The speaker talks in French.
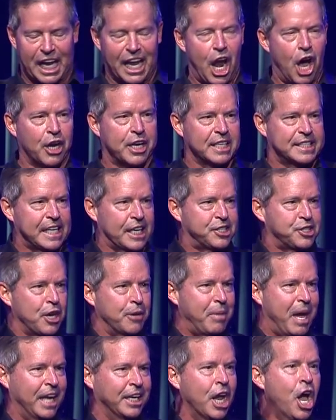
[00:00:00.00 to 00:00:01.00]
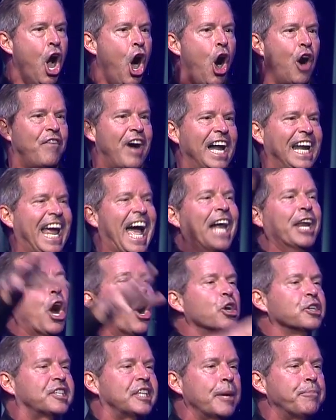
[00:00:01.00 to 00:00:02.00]
alors que cette semaine, on va aller
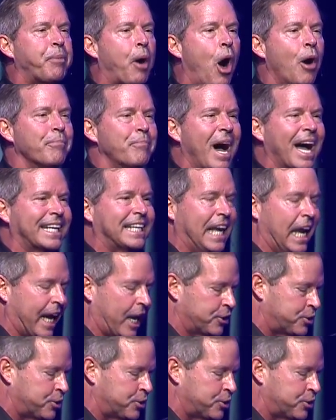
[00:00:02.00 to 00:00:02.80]
annoncer promptement qu'il est